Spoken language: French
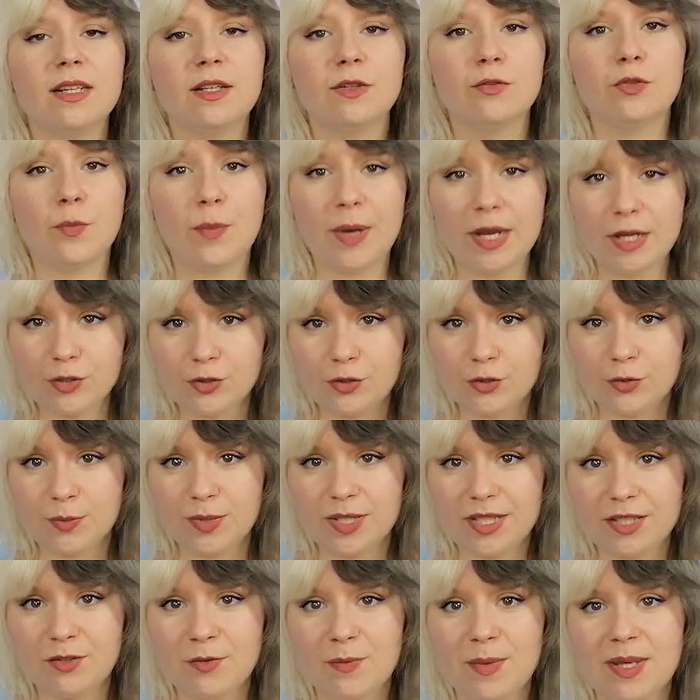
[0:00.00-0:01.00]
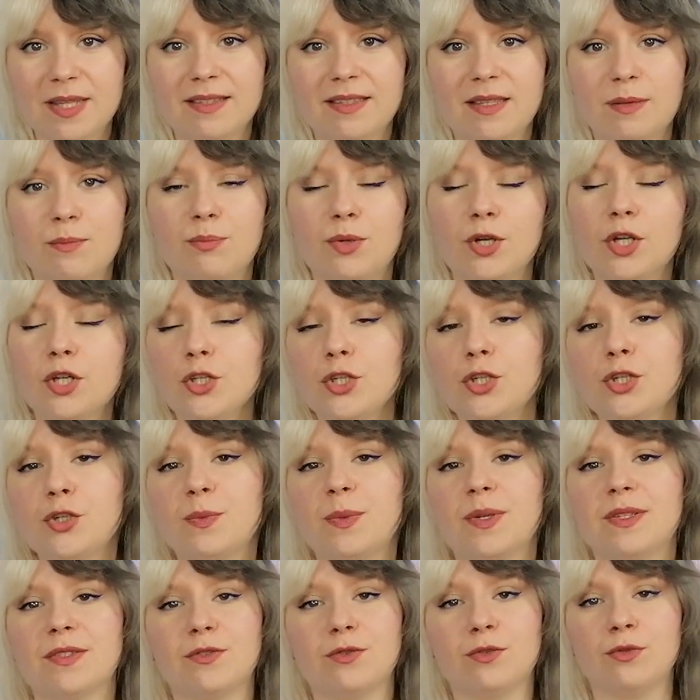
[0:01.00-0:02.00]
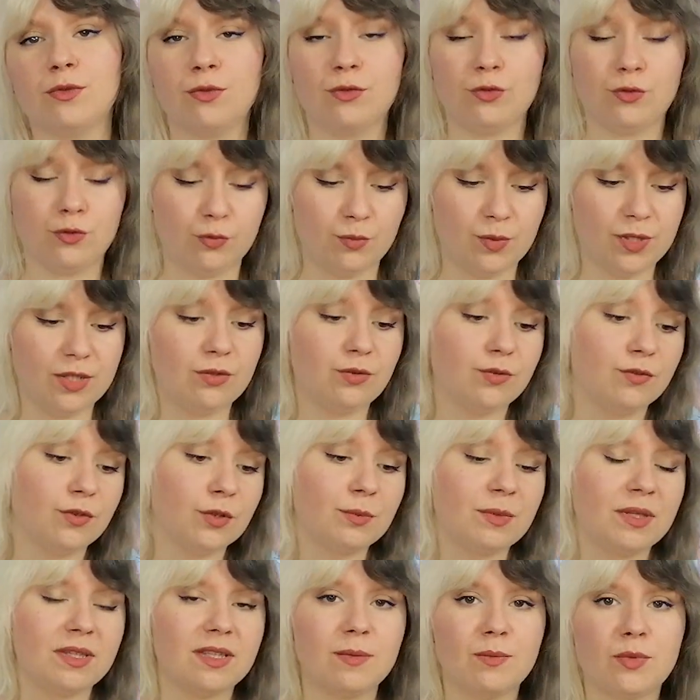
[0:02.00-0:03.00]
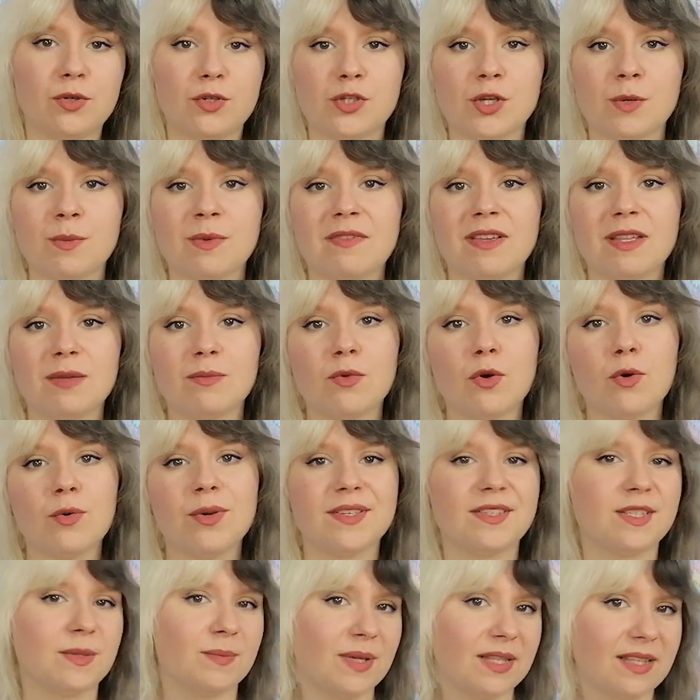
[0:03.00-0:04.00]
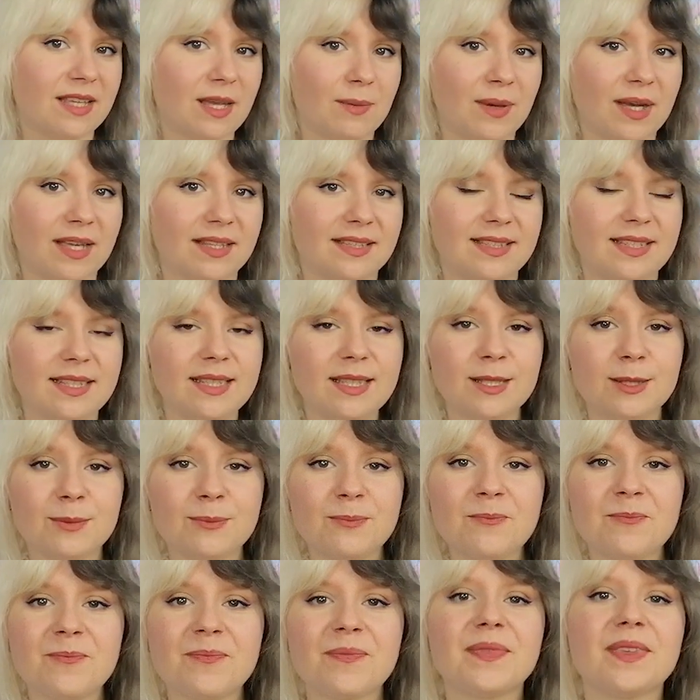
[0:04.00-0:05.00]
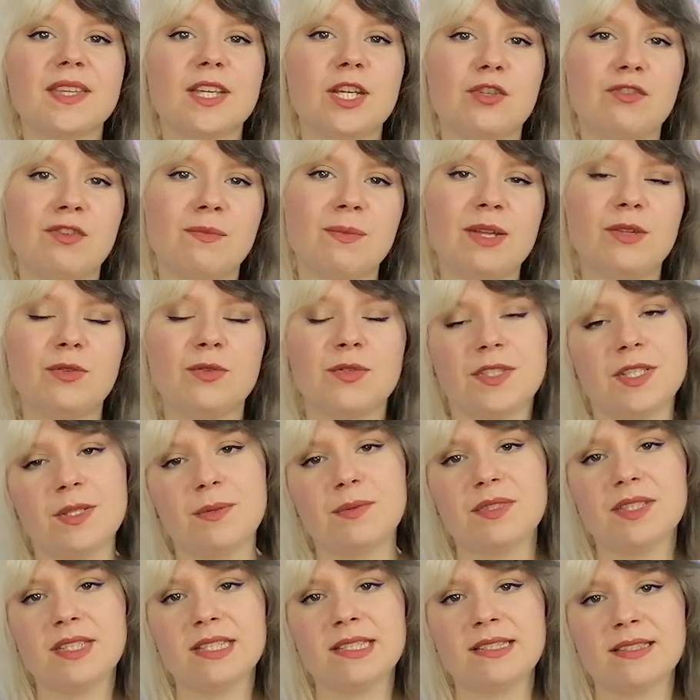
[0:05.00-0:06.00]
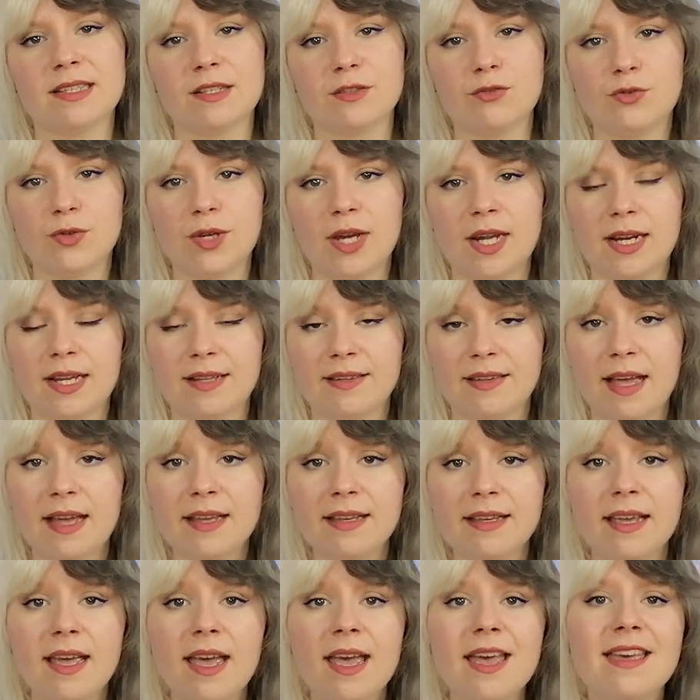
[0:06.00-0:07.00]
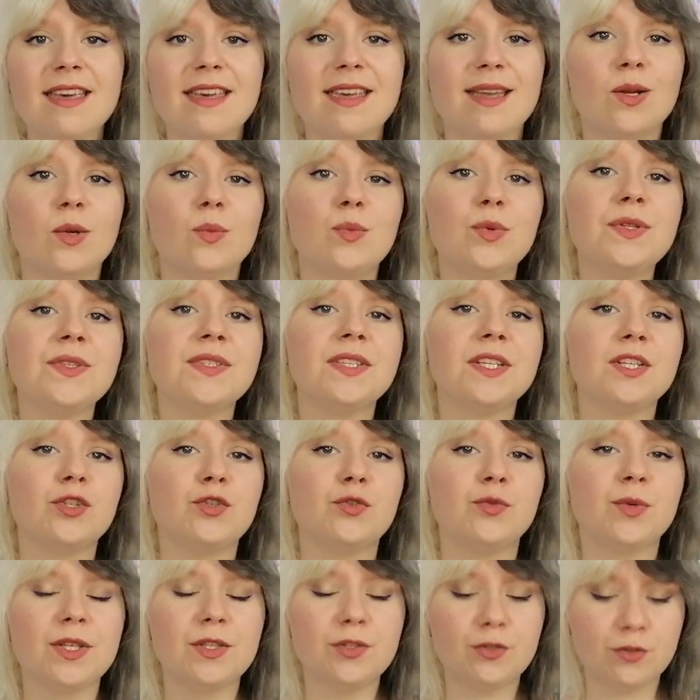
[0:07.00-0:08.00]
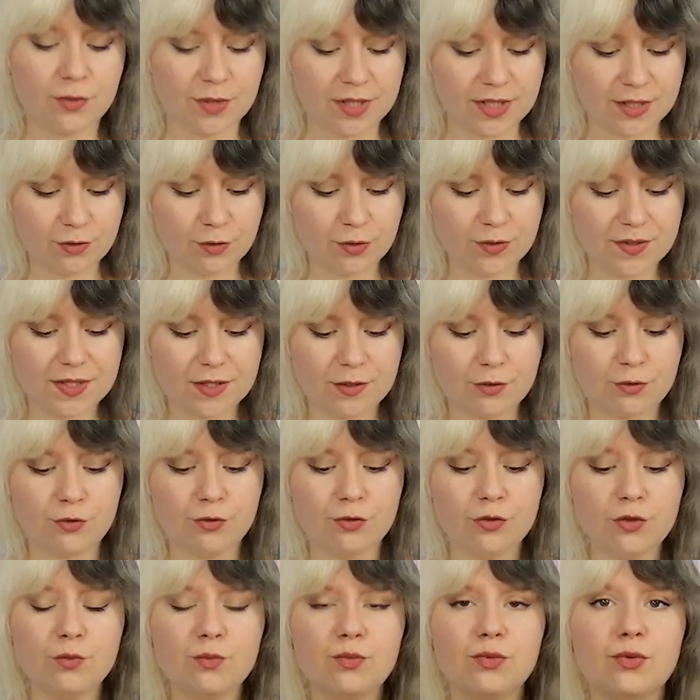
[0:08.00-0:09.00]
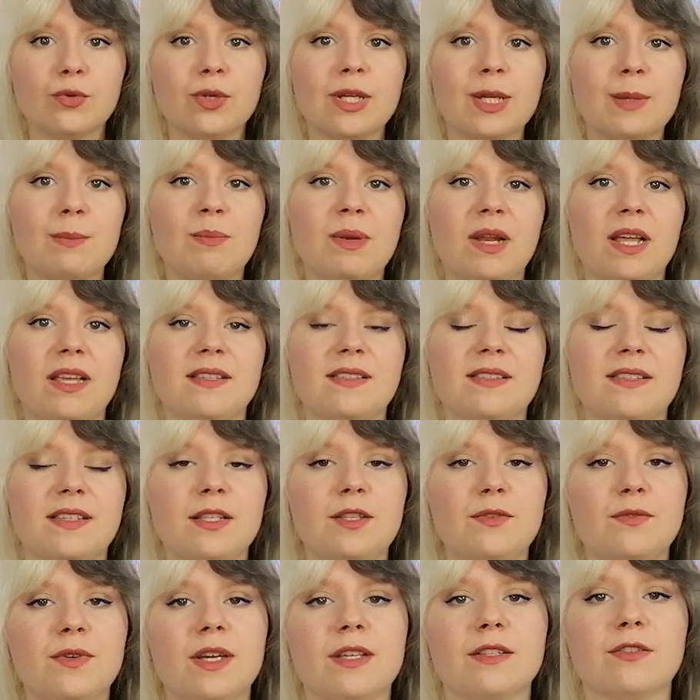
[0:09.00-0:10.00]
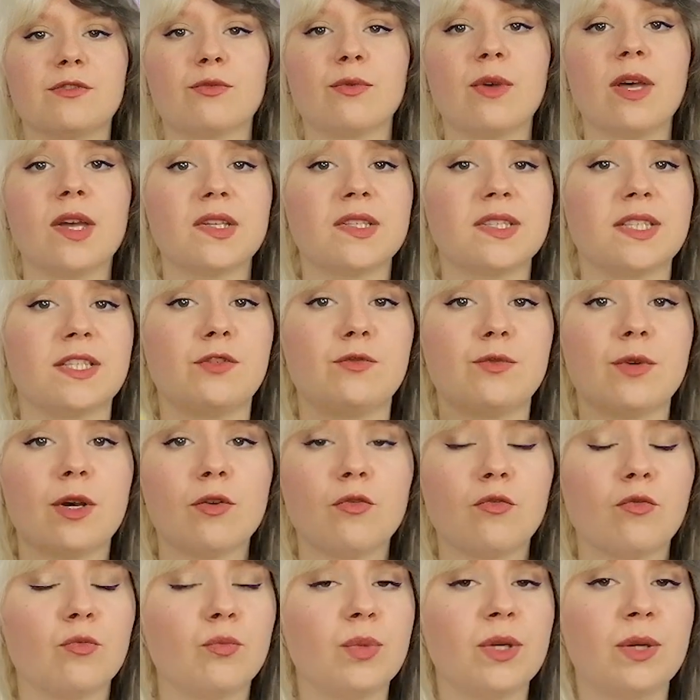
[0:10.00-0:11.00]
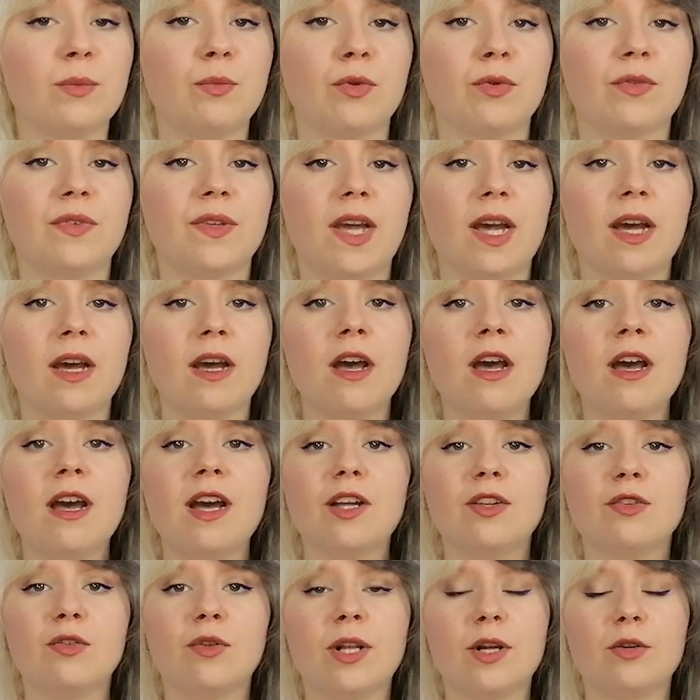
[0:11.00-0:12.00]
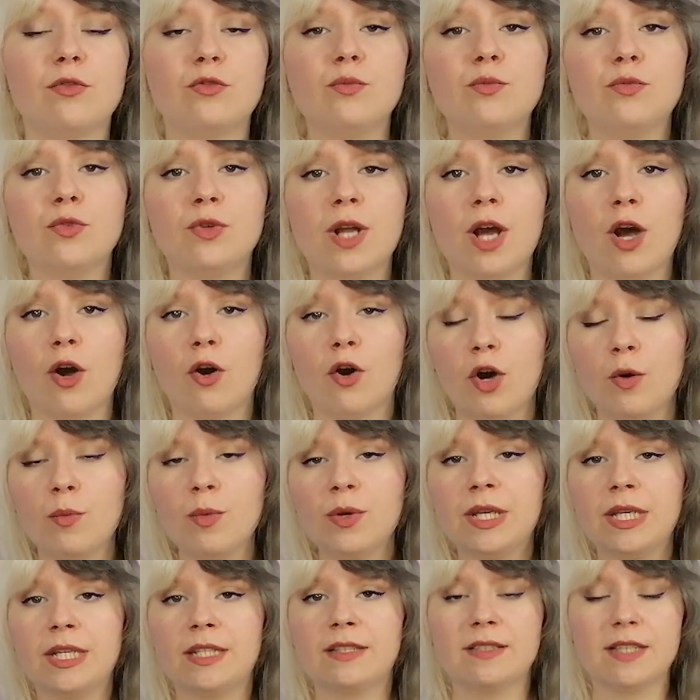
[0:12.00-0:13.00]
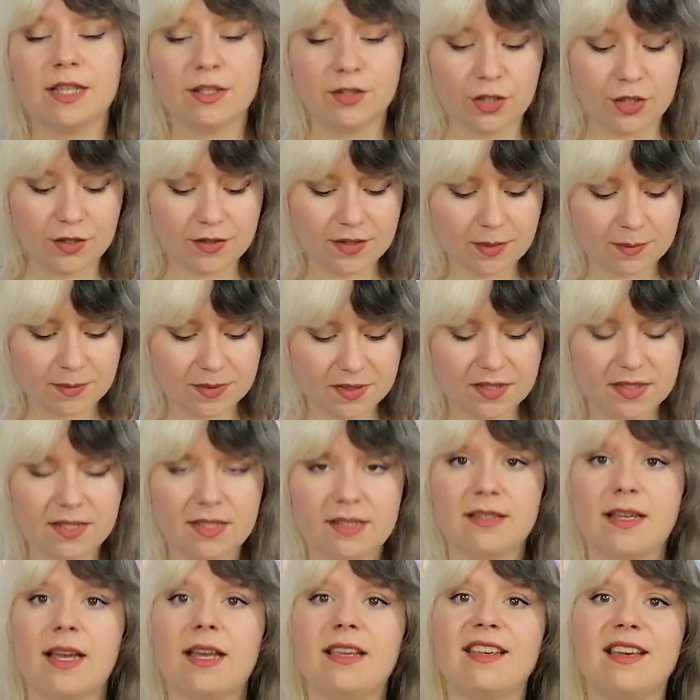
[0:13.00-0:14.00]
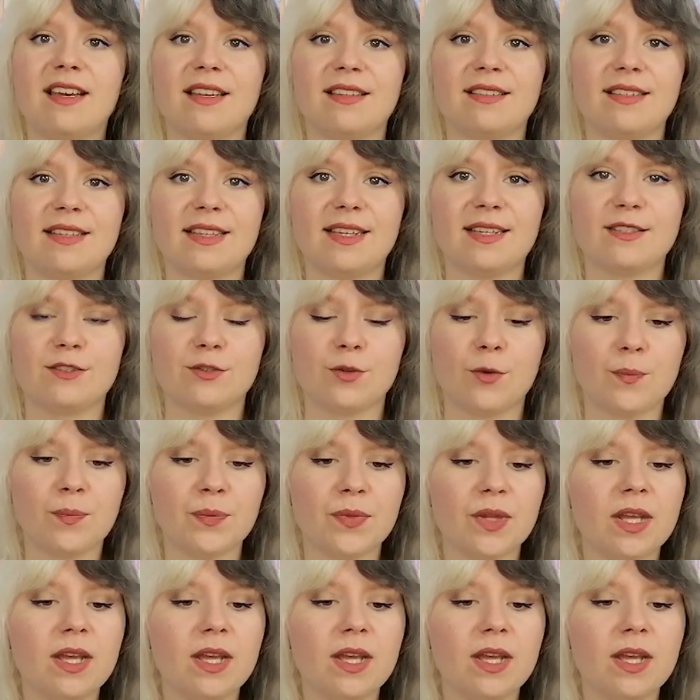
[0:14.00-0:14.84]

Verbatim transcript: Faut pas que j'oublie de mettre des poches parce que j'oublie souvent de mettre des poches dans mes vêtements et c'est pas très pratique. Et je vais mettre aussi une petite ceinture à la taille. Et le but c'est de jouer sur les deux tissus pour les placer de façon à ce qu'ils soient complémentaires dans la coupe de la robe et que ça donne des petits détails intéressants.